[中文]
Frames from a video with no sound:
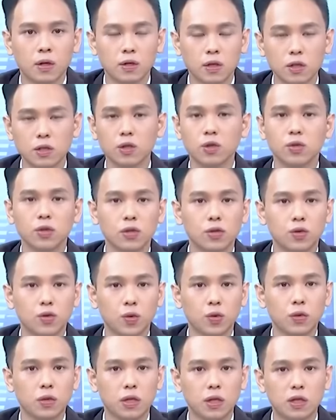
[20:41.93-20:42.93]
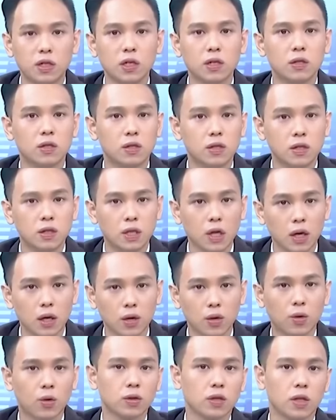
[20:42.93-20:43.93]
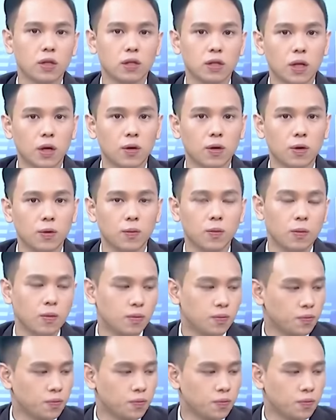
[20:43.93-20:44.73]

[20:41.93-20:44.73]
这就是属于年线之下的扩散效应。